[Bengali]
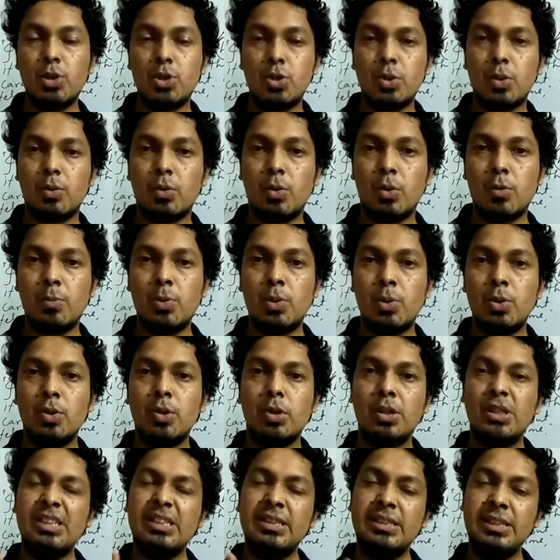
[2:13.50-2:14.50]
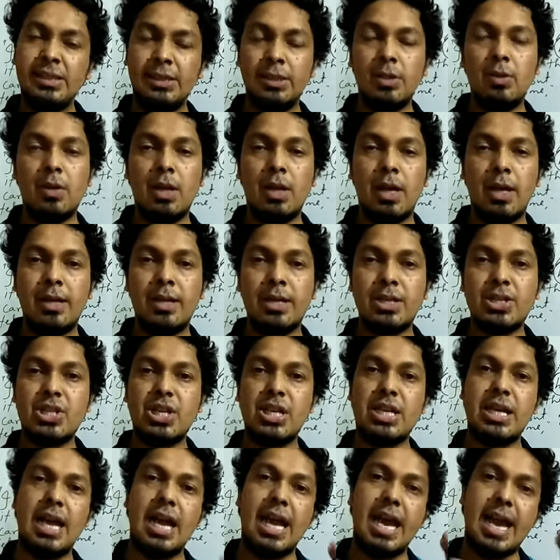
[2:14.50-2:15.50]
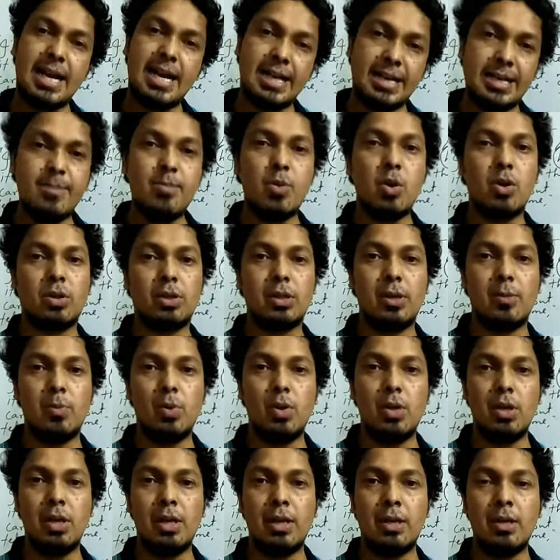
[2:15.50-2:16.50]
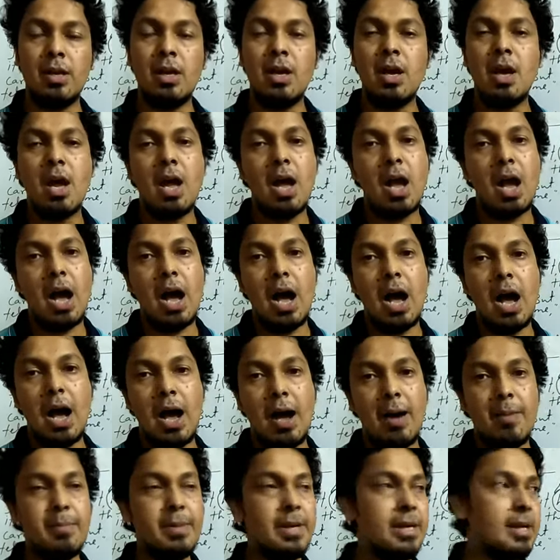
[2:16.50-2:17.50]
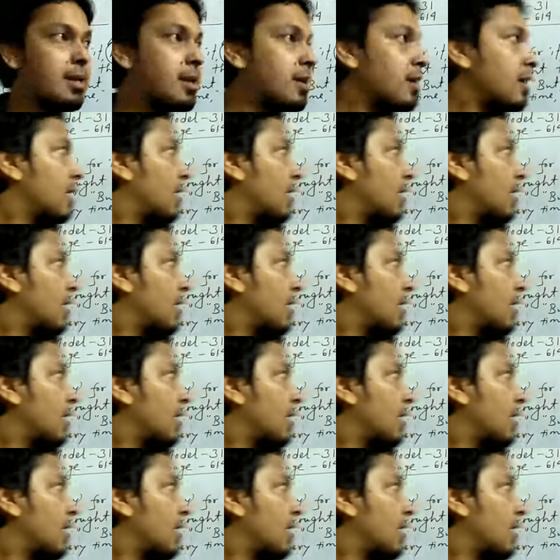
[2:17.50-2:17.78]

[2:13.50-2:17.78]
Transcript: পরিশোধ করব দ্বিতীয় লাইনে সেই একই বক্তা বললেন আমি